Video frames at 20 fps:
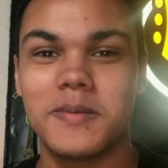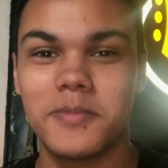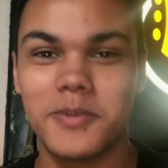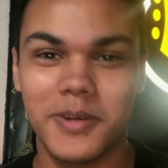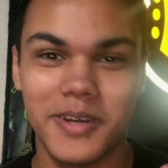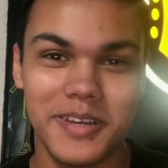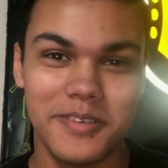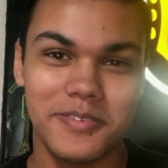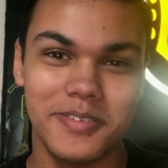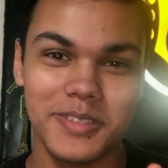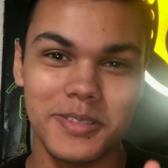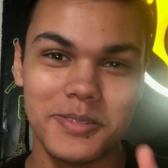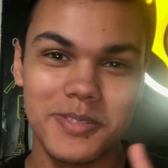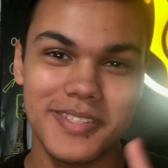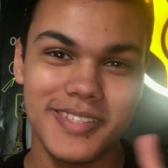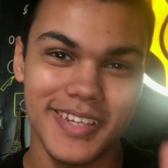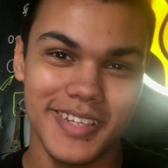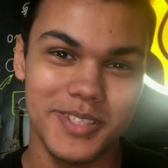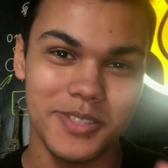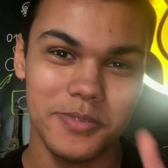biografia do
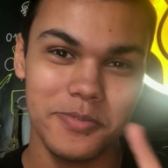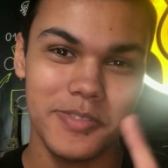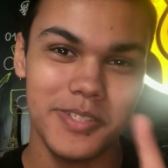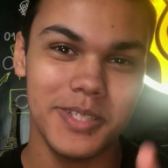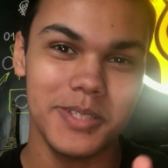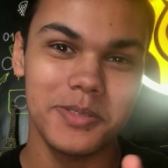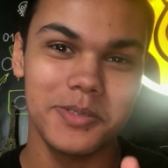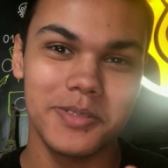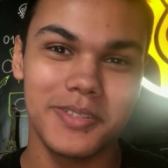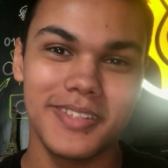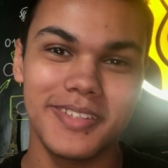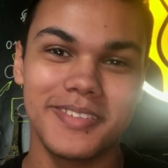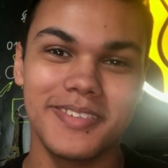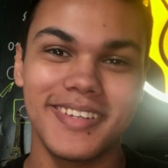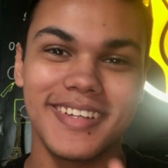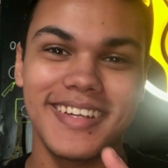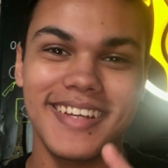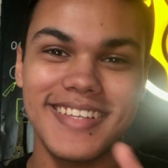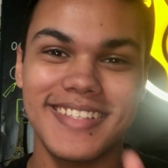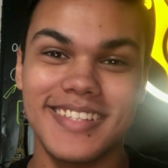site oficial do Kiko é
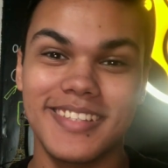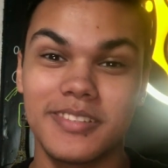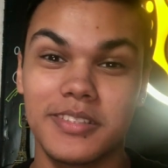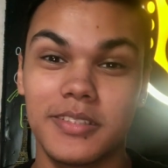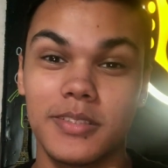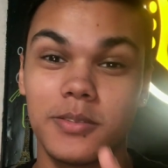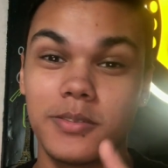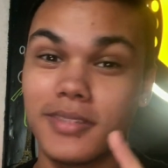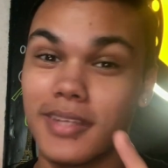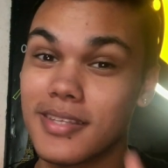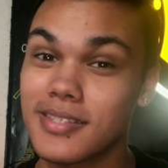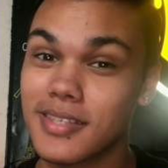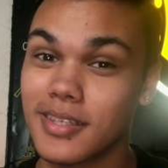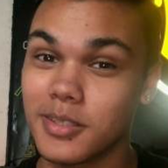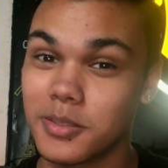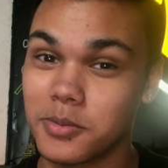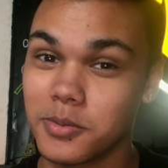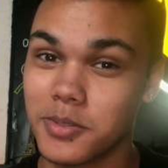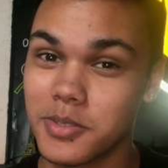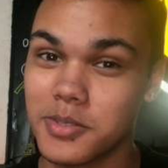engraçado que não tá
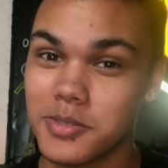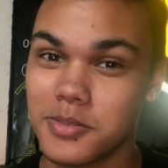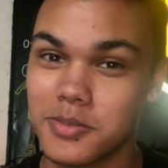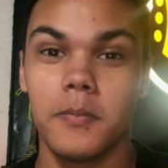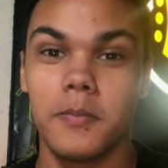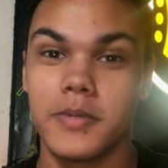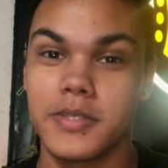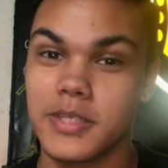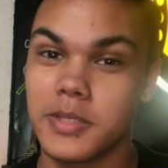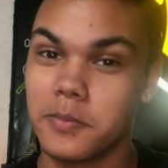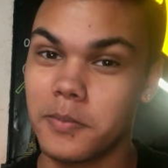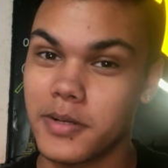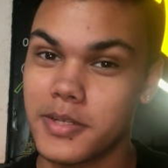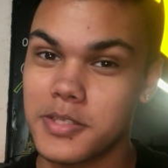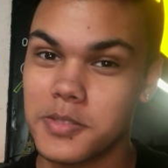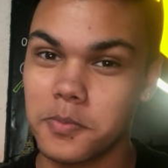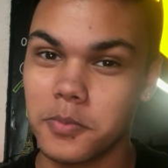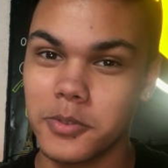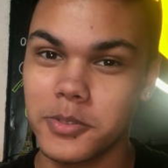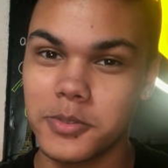escrito isso, mas ele
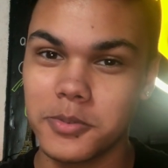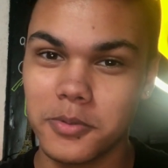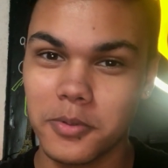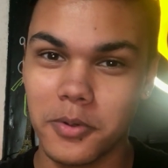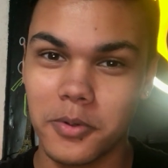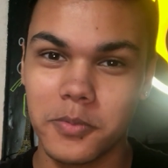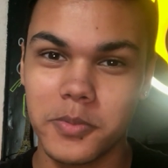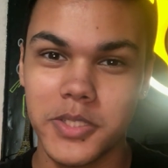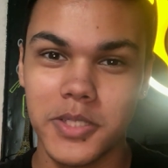participou de um grupo